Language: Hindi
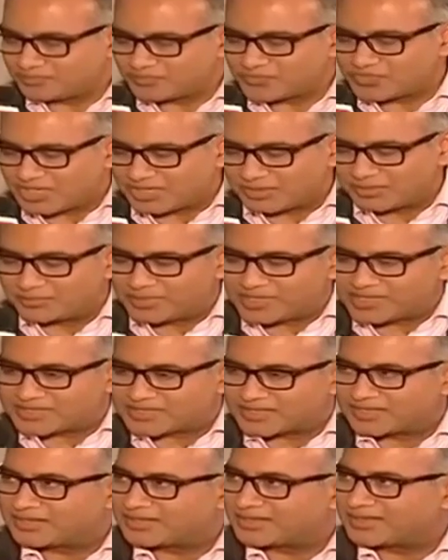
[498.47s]
करके मैं जा रहा हूँ
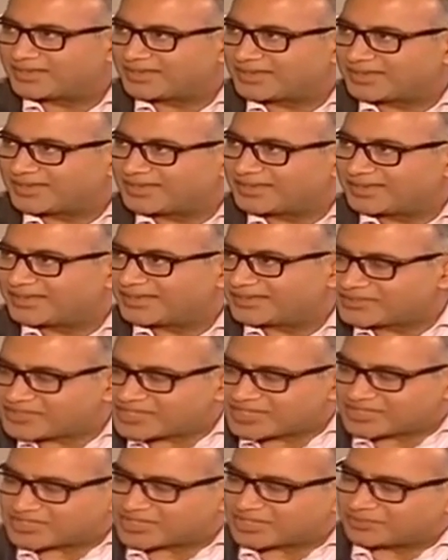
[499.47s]
साहब एक मिनट
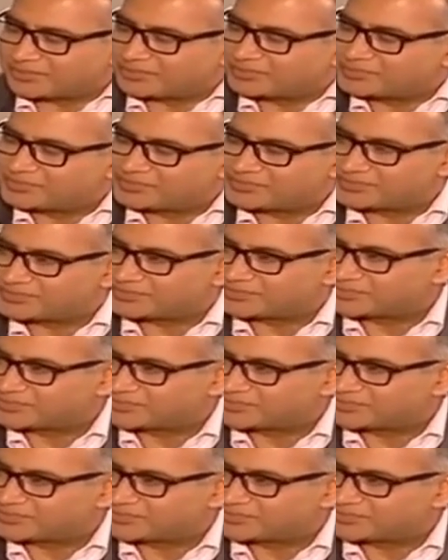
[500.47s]
जी जी हाँ जी